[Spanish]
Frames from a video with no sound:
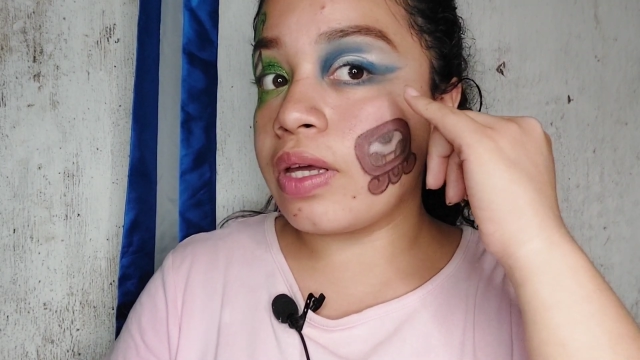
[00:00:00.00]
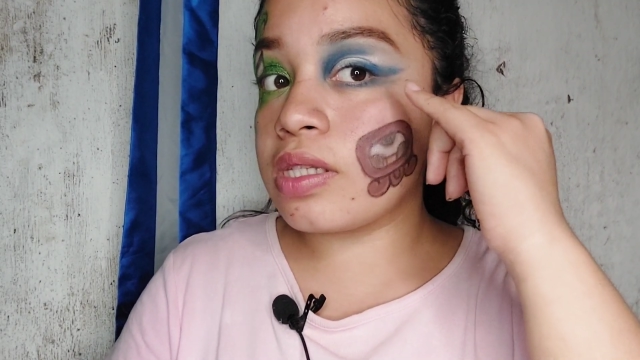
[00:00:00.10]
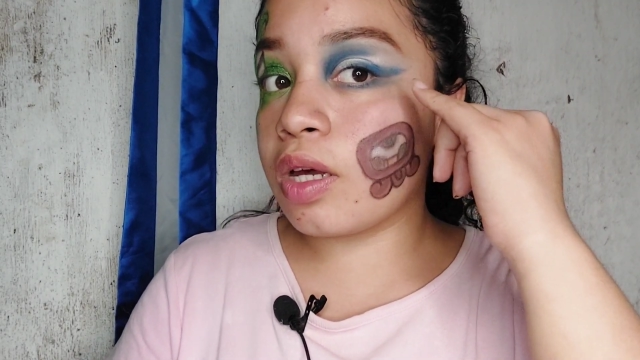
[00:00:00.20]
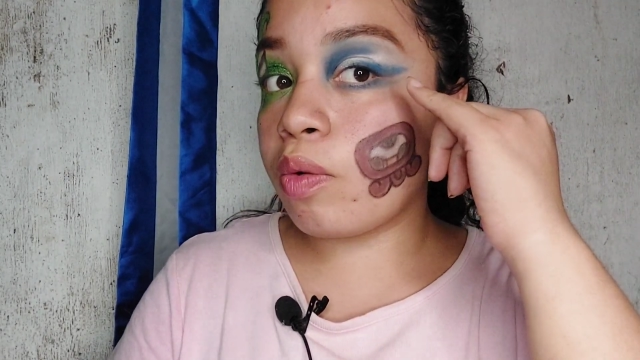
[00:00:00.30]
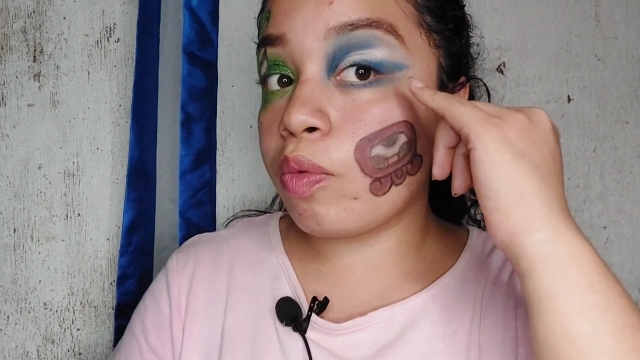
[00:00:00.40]

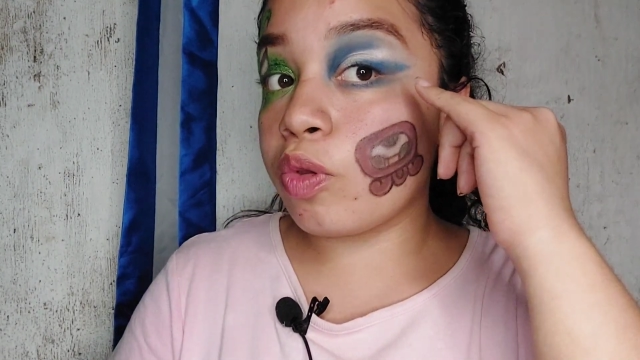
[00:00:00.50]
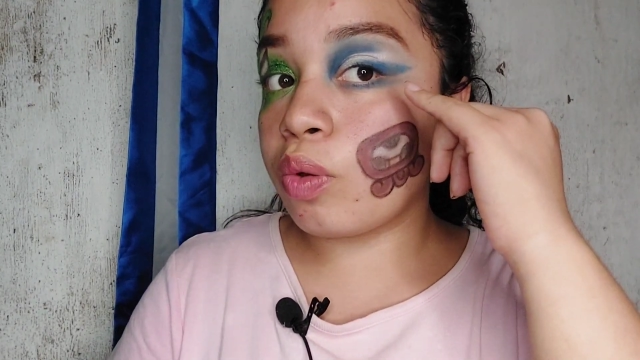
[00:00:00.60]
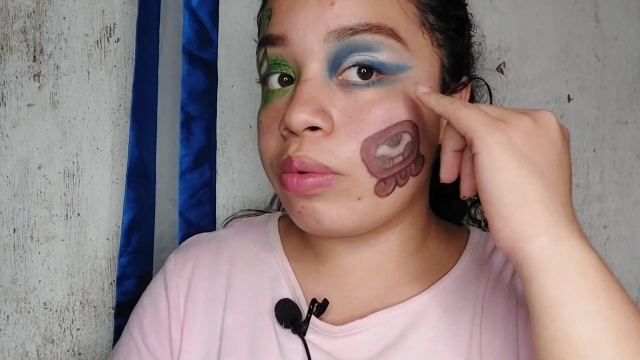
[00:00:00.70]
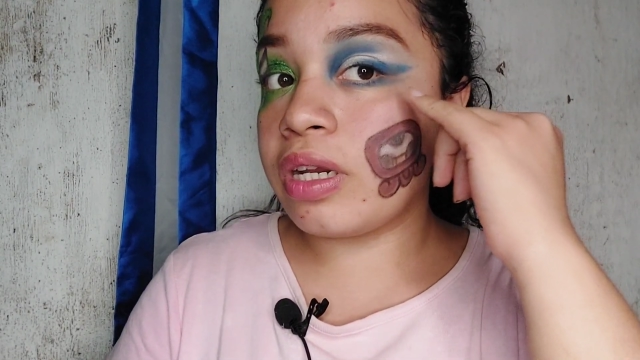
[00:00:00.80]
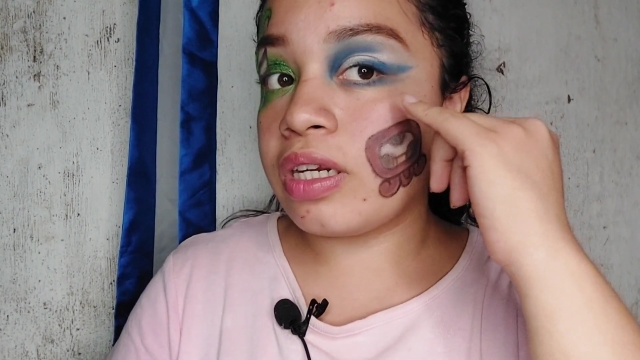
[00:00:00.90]
hasta como
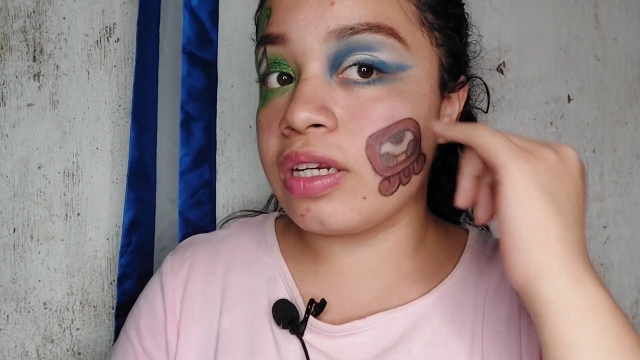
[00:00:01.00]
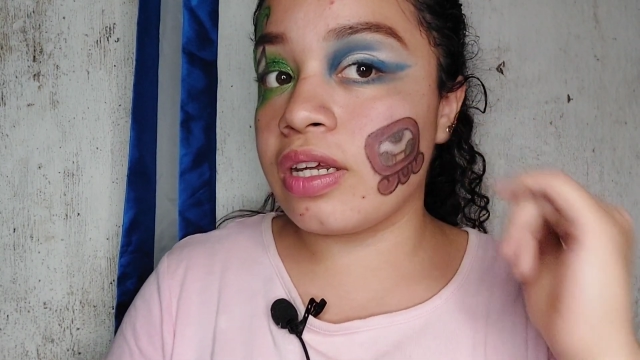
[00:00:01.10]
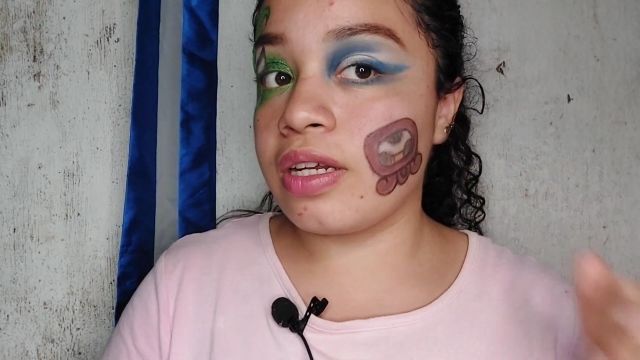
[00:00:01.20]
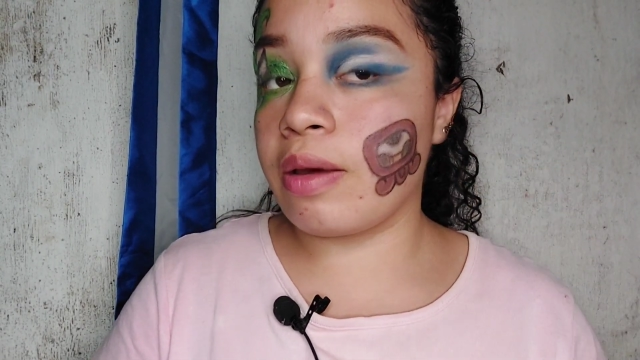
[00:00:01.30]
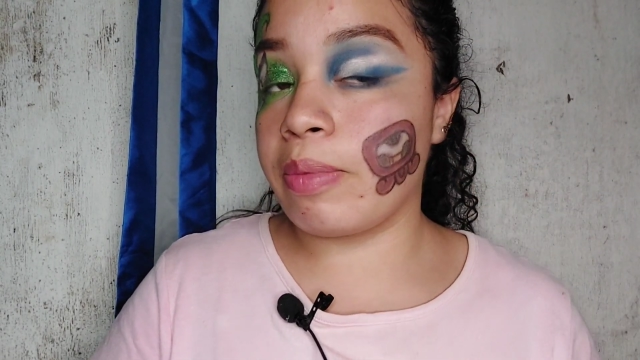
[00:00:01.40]
doble
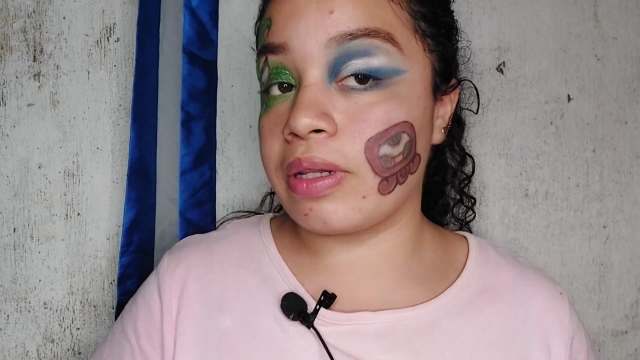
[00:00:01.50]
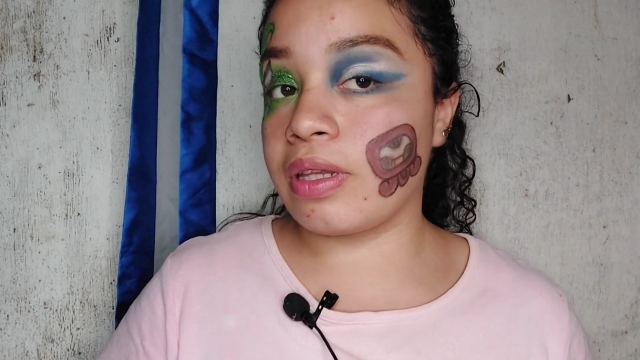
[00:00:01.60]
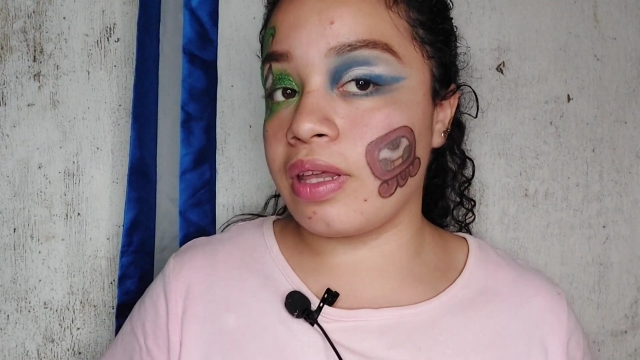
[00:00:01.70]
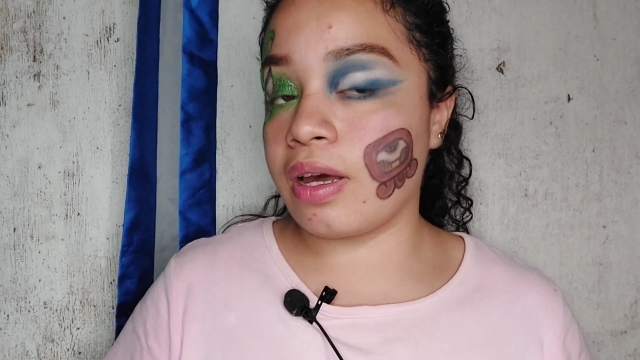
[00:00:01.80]
línea en la parte de